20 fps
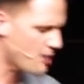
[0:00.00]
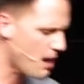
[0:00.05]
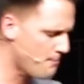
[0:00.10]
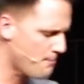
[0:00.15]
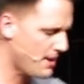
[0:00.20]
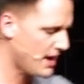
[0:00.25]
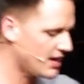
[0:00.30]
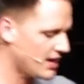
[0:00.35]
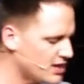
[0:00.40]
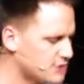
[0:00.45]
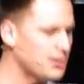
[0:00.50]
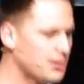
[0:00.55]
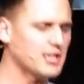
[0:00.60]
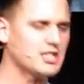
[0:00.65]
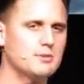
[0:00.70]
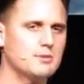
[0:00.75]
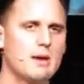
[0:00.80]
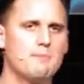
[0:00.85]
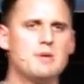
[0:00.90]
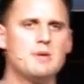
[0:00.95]
mehr beten, ich
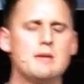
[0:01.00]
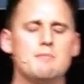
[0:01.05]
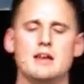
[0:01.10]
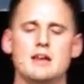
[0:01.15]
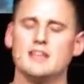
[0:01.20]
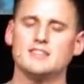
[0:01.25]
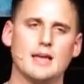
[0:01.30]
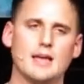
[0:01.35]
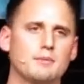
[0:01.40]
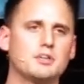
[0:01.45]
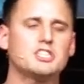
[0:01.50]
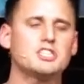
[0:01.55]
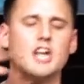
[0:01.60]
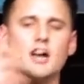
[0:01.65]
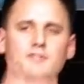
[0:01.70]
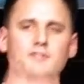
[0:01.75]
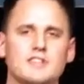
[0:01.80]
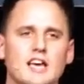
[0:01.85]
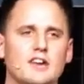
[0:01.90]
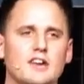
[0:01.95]
möchte mehr Bibel lesen, aber ich
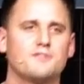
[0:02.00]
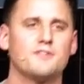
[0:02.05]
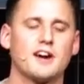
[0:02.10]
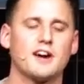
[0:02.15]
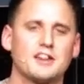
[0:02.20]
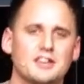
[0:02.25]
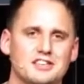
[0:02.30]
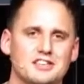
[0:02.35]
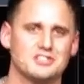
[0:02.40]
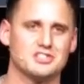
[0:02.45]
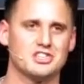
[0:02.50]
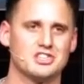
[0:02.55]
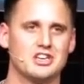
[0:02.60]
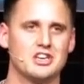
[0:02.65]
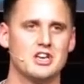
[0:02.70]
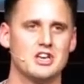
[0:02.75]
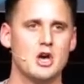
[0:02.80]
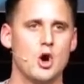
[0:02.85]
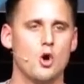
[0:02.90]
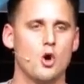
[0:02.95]
schaff's einfach nicht.
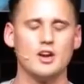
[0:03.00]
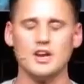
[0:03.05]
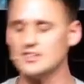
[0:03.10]
Und